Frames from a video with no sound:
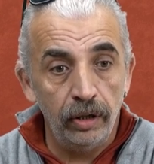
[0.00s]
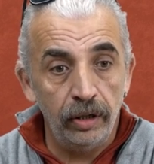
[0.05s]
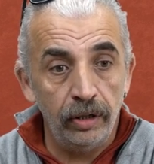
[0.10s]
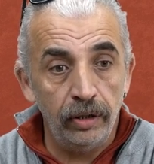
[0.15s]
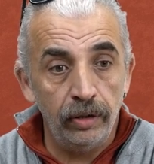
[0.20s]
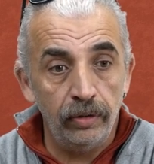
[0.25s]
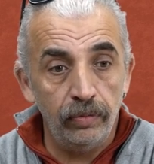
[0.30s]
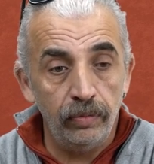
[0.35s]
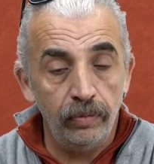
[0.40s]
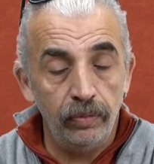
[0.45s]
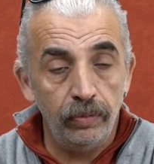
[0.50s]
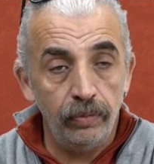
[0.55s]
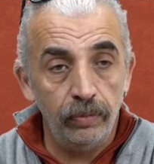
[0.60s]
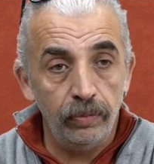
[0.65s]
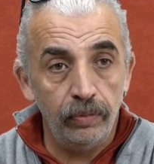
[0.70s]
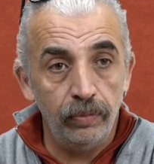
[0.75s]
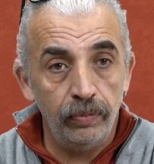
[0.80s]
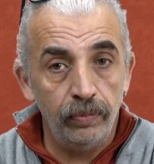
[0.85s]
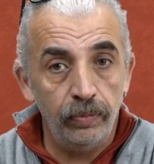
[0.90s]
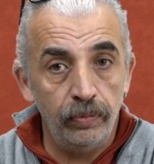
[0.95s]
Ee, Biliyor
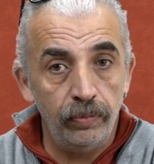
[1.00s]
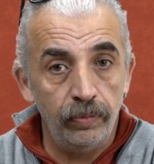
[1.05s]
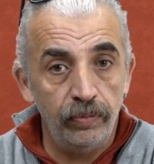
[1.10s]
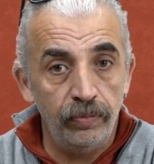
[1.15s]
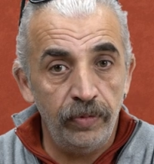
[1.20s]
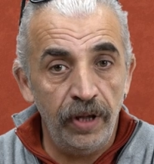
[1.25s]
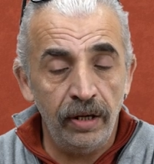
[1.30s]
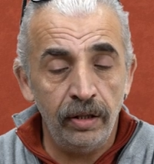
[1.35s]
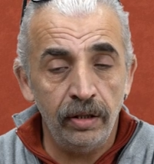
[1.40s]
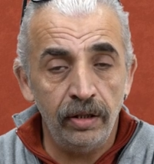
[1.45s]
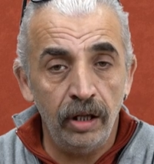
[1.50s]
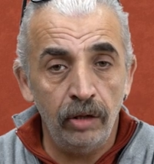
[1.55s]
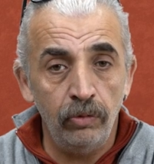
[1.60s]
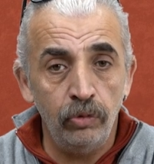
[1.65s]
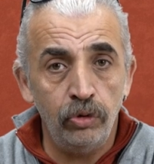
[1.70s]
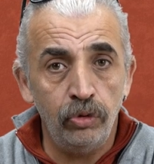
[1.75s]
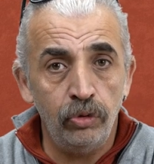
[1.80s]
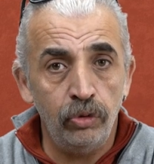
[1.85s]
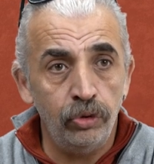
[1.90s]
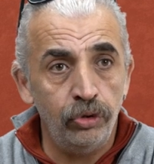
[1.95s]
musun? Yani
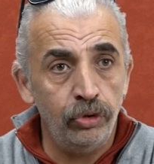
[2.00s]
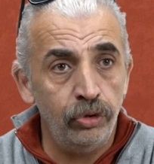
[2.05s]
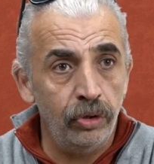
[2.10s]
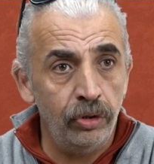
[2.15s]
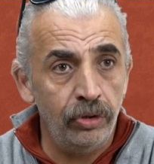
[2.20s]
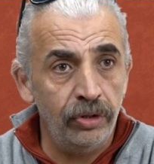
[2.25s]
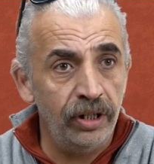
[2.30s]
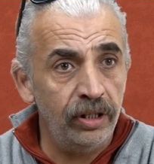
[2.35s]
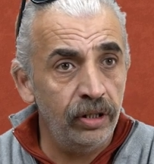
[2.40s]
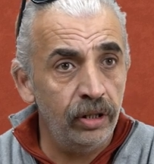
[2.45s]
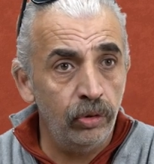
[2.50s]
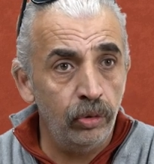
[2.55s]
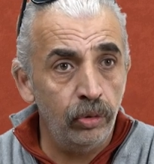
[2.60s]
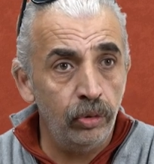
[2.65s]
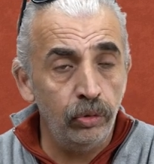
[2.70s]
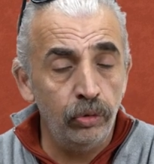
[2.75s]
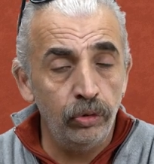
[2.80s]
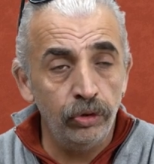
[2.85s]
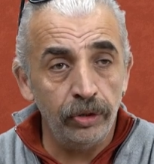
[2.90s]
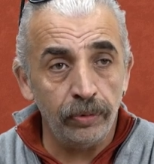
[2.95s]
tavus kuşu örneğinde
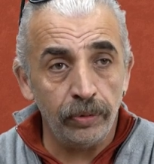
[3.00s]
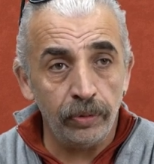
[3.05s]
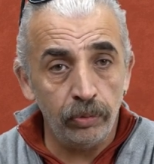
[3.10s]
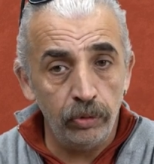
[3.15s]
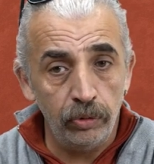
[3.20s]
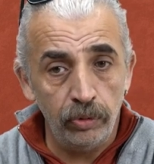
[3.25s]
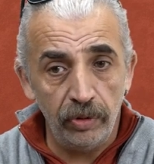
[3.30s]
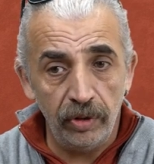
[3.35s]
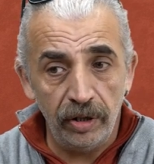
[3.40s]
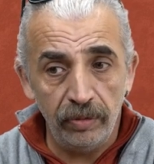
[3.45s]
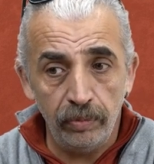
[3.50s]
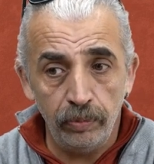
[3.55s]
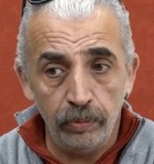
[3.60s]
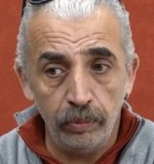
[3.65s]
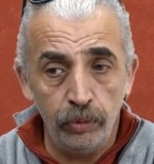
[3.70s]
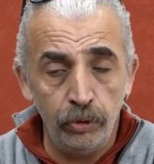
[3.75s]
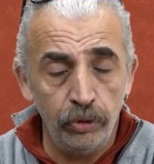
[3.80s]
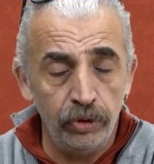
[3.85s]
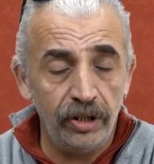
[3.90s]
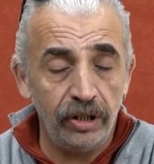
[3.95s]
olduğu gibi bu
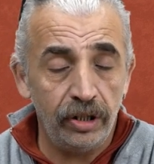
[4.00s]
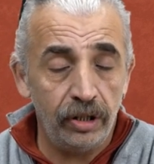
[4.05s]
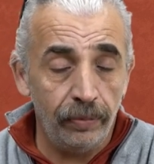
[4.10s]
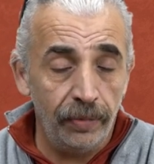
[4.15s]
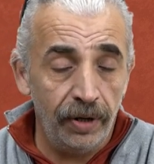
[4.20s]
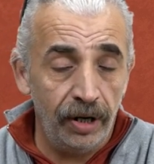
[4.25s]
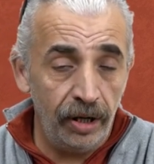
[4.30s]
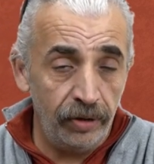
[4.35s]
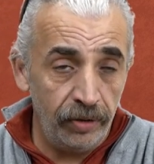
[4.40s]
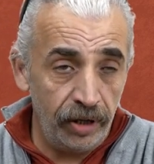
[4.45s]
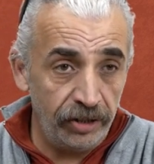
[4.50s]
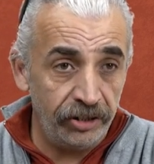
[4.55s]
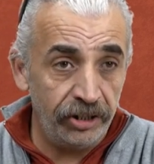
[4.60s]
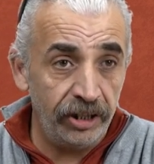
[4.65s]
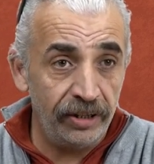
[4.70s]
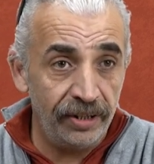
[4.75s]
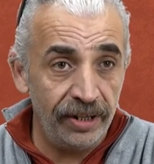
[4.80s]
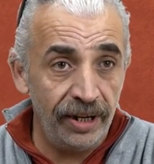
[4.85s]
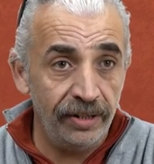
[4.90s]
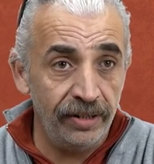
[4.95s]
büyük ihtimalle
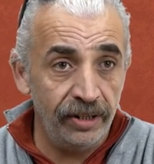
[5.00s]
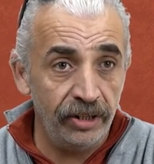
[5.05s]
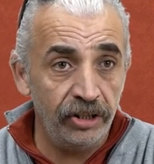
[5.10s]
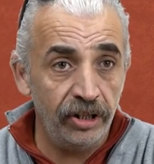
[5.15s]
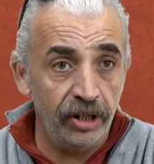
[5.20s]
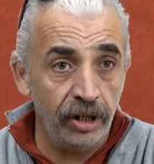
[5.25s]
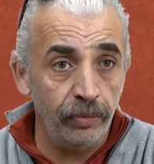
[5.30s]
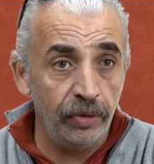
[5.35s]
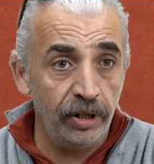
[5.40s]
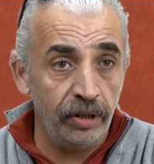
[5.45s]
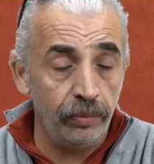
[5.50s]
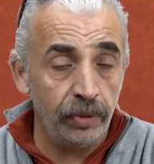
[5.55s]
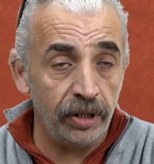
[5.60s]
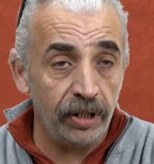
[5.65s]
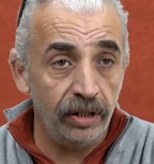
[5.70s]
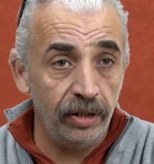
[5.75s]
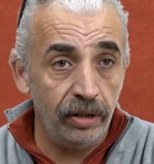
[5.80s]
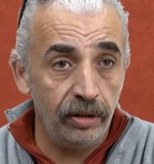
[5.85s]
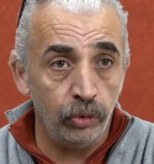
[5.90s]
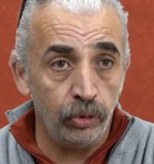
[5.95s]
eşeysel seçilimin
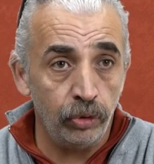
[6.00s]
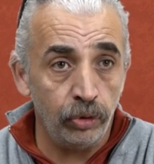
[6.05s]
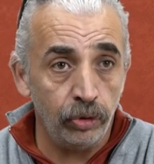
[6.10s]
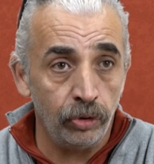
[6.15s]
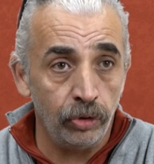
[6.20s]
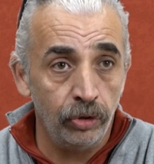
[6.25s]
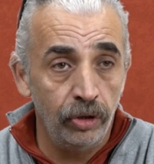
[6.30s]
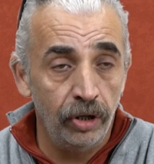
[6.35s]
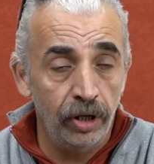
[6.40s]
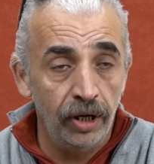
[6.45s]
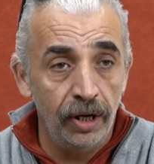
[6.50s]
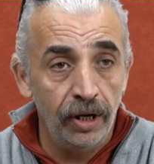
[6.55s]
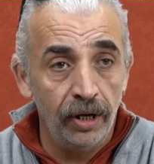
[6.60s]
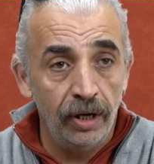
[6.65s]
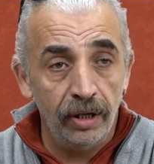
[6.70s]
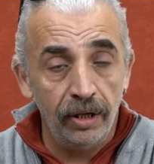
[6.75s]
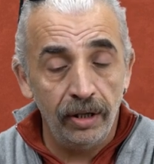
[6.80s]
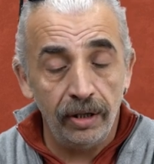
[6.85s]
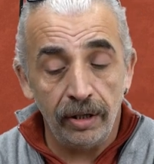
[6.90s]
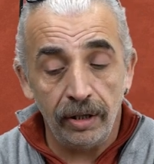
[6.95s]
bir ürünü.
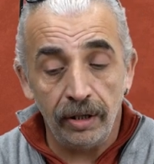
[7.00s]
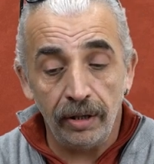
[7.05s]
Ee,